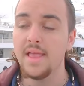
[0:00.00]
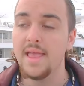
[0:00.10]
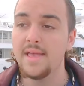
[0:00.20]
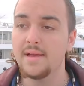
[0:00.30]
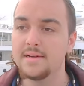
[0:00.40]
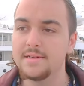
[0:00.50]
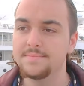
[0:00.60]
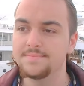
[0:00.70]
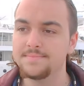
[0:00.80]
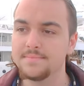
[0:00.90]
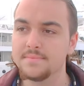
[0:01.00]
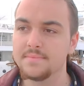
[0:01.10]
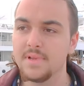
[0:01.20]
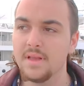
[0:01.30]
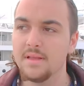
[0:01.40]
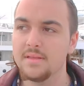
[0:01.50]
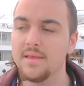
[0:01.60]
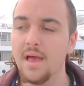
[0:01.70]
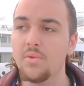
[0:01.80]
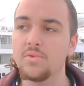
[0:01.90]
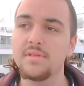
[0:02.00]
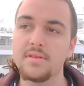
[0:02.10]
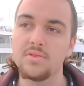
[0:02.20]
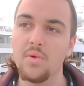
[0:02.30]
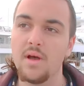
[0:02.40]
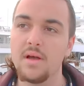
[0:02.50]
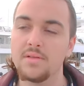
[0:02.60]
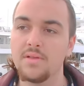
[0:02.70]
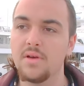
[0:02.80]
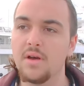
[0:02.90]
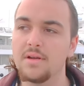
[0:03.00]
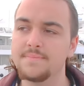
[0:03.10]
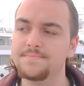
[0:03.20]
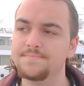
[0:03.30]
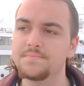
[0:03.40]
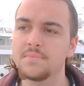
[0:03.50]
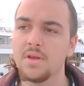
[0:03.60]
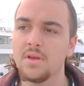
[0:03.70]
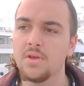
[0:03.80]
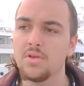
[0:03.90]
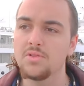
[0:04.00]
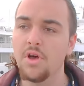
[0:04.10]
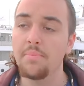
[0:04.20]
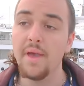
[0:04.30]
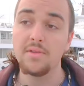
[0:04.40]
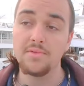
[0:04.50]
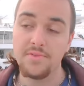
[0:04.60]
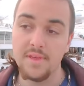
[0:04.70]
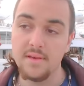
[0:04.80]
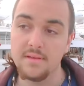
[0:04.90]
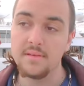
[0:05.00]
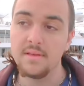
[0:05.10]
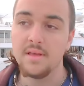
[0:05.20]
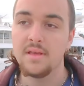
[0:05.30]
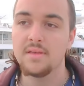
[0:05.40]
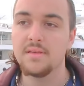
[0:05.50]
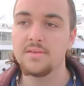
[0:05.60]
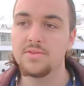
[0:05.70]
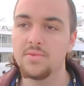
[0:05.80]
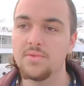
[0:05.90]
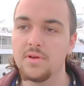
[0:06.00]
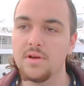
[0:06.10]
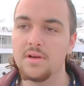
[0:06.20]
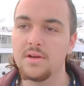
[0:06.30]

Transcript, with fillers: Et ça raconte l'histoire d'un père et une fille qui sont